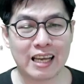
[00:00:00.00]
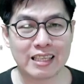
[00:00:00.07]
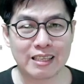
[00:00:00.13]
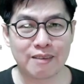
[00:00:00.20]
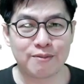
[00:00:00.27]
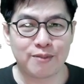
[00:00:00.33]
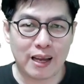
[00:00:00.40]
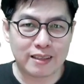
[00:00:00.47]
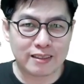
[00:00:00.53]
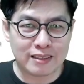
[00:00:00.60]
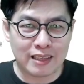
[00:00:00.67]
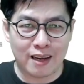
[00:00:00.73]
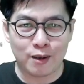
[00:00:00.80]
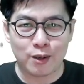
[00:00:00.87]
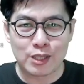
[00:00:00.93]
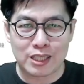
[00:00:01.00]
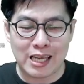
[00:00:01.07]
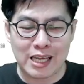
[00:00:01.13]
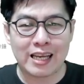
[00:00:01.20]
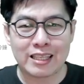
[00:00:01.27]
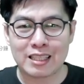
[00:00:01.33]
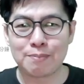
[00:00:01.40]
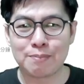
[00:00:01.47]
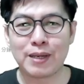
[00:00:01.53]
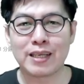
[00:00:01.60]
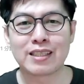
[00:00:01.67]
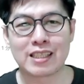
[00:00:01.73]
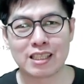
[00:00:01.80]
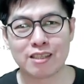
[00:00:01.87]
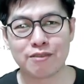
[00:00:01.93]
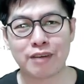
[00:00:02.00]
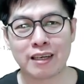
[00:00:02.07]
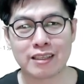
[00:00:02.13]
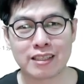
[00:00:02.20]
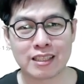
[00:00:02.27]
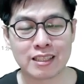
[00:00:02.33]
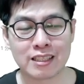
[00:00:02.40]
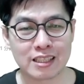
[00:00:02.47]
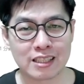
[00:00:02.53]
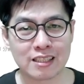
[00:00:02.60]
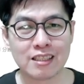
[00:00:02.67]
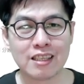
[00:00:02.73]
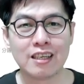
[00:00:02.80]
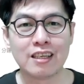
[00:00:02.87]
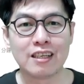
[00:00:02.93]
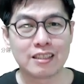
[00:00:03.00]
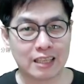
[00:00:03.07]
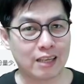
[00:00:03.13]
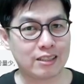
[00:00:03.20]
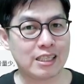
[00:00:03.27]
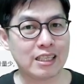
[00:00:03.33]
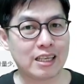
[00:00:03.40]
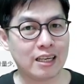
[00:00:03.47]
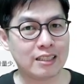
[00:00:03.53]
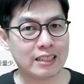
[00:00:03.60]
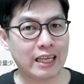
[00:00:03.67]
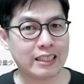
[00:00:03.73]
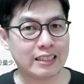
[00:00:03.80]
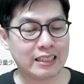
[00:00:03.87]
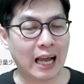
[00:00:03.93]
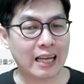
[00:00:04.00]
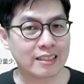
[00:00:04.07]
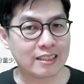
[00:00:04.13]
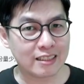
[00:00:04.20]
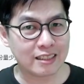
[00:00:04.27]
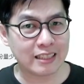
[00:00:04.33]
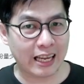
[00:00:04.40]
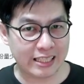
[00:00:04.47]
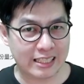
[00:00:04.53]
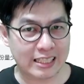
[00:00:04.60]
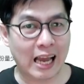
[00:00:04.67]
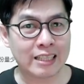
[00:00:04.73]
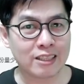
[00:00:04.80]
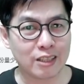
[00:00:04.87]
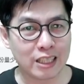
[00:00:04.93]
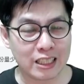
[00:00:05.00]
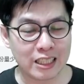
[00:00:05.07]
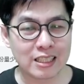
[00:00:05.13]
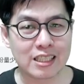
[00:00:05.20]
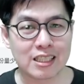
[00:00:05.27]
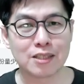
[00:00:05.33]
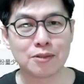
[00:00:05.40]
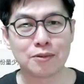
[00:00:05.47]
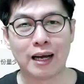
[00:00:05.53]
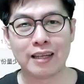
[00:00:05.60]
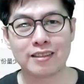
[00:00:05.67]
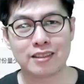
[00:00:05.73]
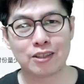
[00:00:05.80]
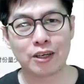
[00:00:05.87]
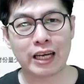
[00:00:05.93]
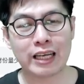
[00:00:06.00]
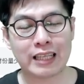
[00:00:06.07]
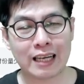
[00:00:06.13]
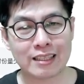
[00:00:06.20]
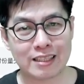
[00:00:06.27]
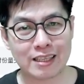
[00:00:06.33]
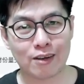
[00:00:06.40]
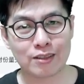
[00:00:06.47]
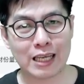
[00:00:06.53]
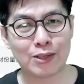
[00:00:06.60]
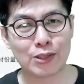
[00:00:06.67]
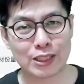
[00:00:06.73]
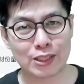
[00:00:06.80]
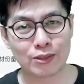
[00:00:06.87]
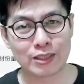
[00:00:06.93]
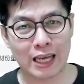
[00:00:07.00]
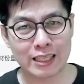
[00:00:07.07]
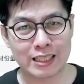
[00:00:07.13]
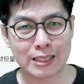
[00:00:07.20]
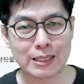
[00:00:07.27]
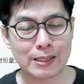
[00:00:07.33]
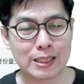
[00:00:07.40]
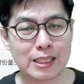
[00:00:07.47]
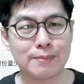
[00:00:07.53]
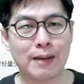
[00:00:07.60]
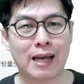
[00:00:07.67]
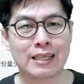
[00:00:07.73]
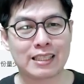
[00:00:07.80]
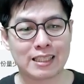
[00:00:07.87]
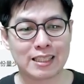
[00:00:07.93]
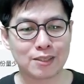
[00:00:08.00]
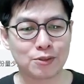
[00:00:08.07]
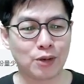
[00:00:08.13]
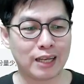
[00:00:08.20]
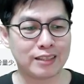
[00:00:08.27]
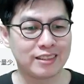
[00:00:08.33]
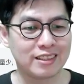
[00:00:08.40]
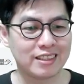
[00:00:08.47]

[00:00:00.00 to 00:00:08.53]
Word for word: 剩饭，然后加一起变稀饭的形式，然后尽可能在当那一餐就一定吃完，就可以当早餐或中餐一次一次把它吃完。